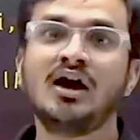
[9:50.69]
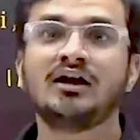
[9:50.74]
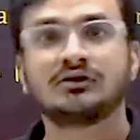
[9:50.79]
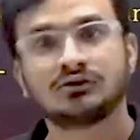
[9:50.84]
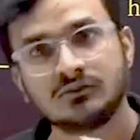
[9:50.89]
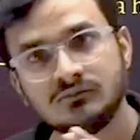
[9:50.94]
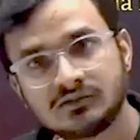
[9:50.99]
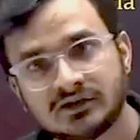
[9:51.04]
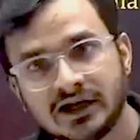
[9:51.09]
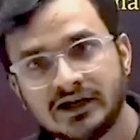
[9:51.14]
और
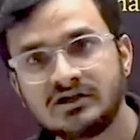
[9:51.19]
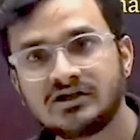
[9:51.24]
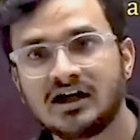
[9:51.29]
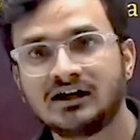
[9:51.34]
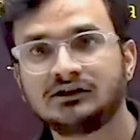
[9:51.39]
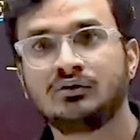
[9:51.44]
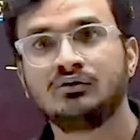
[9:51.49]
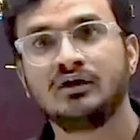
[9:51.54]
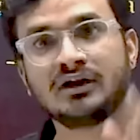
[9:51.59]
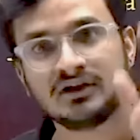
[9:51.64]
तुमसे ही
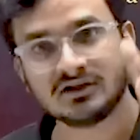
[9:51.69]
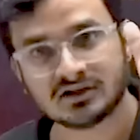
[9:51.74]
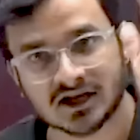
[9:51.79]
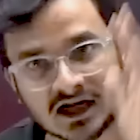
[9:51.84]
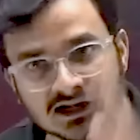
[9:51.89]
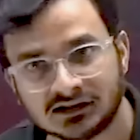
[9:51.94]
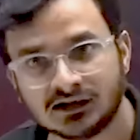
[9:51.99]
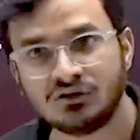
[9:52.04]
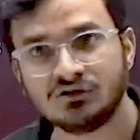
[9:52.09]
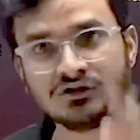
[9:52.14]
चाहता हूं लेकिन
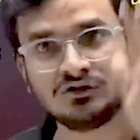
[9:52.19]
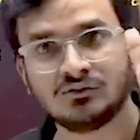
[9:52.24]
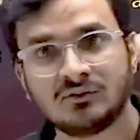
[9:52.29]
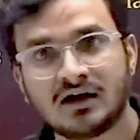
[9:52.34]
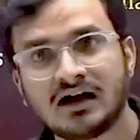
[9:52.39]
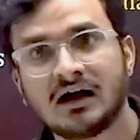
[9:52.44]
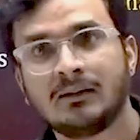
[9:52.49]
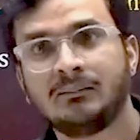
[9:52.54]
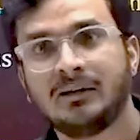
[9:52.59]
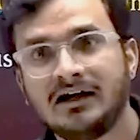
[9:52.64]
चाहता हूं कि
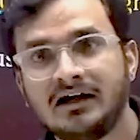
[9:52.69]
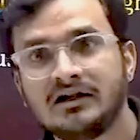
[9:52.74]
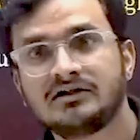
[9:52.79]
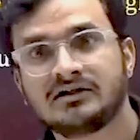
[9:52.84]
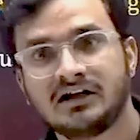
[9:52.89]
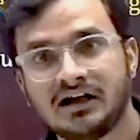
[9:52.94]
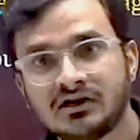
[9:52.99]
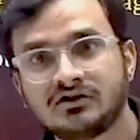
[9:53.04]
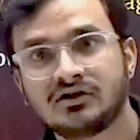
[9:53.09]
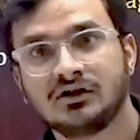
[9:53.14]
तुम्हारा
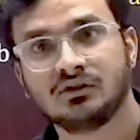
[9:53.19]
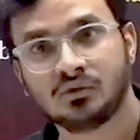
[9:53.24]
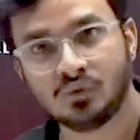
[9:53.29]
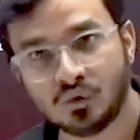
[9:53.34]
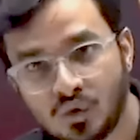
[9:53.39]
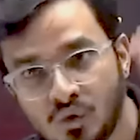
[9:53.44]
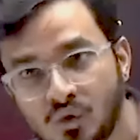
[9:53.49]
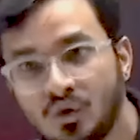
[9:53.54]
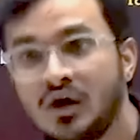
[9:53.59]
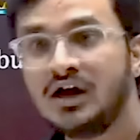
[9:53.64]
पहले सिलेक्शन
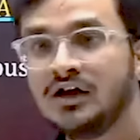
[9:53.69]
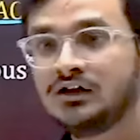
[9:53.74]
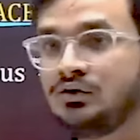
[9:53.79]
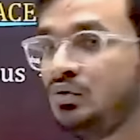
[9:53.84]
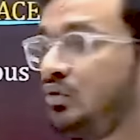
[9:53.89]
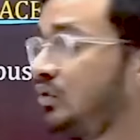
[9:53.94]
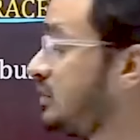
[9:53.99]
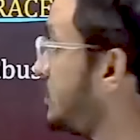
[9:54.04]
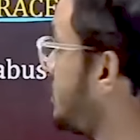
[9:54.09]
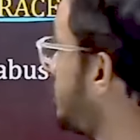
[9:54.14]
हो तू